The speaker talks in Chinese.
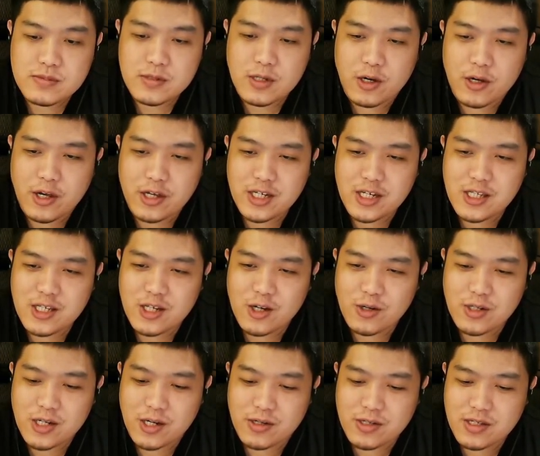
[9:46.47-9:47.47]
好要先
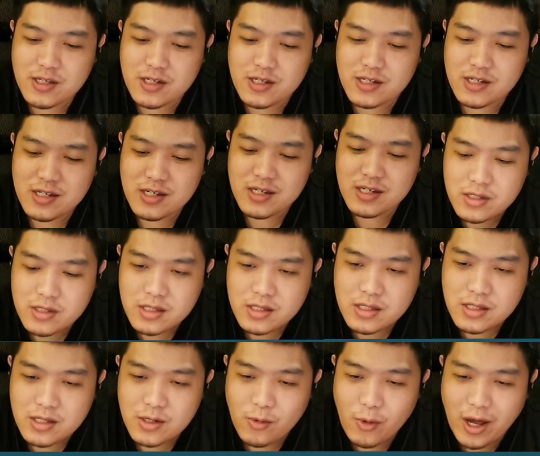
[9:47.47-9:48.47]
抽小蛇，
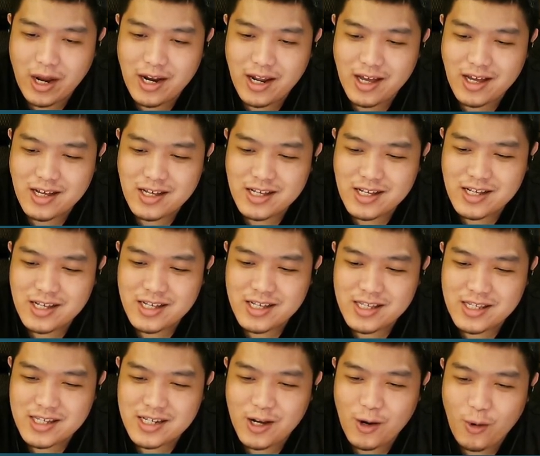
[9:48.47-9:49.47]
完了。
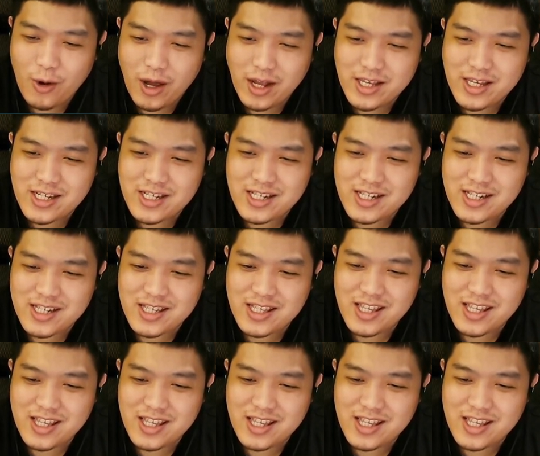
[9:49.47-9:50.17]
这个话题是